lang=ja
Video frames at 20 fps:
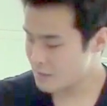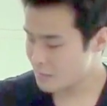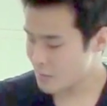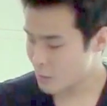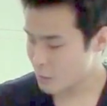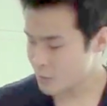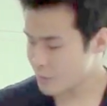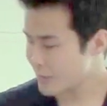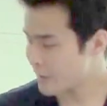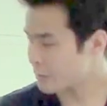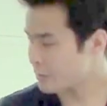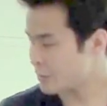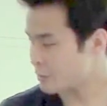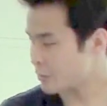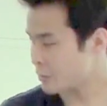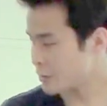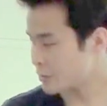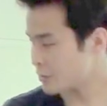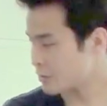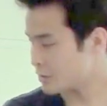まあ、ゴミ箱に
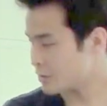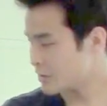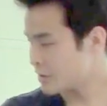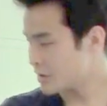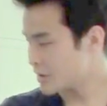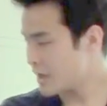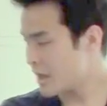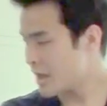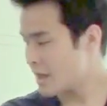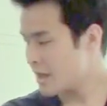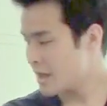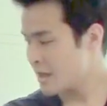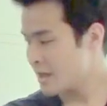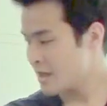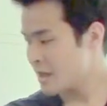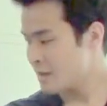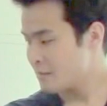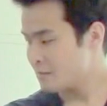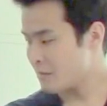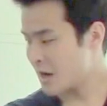ポイと。で、
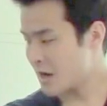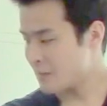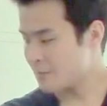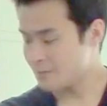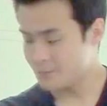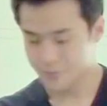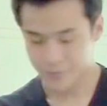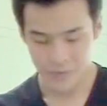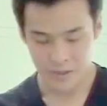まあ、